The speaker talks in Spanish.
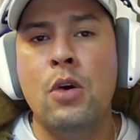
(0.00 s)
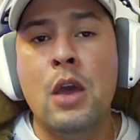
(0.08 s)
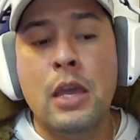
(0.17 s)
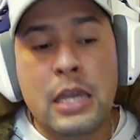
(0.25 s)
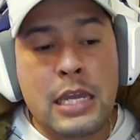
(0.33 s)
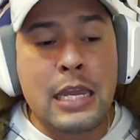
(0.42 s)

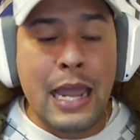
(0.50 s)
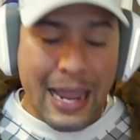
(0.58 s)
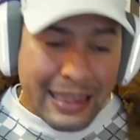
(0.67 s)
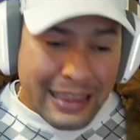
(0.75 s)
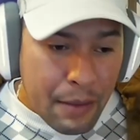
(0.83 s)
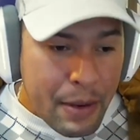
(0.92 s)
Y
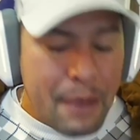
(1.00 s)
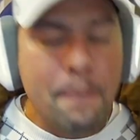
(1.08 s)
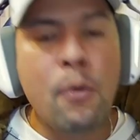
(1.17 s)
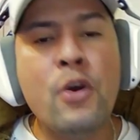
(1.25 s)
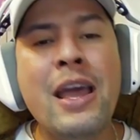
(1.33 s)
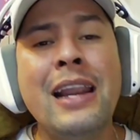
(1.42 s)
esta vez
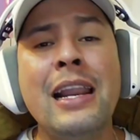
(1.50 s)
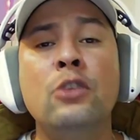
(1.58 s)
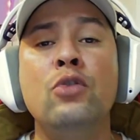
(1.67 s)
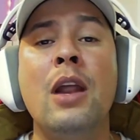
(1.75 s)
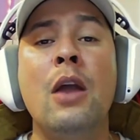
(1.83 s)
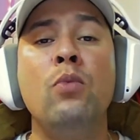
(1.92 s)
voy a
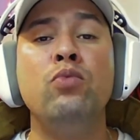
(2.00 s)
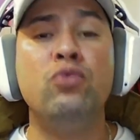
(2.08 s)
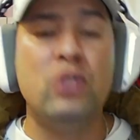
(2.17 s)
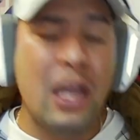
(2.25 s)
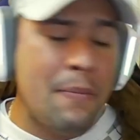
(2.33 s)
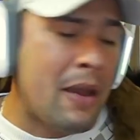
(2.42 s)
reaccionar a un
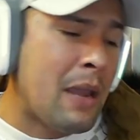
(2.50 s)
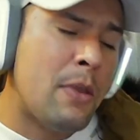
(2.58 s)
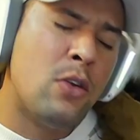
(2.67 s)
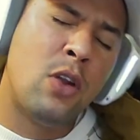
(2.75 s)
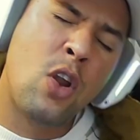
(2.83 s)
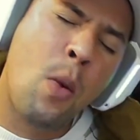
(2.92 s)
tema que me dijo
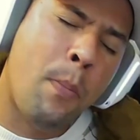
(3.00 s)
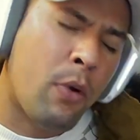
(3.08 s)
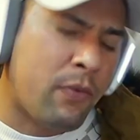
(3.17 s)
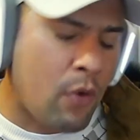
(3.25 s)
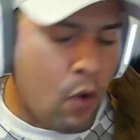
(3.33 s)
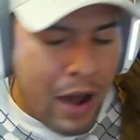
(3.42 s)
Leo, por
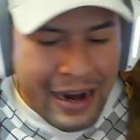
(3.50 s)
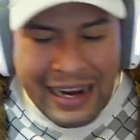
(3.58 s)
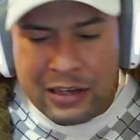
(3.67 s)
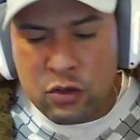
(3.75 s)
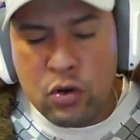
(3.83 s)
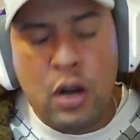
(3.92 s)
favor, reacciona.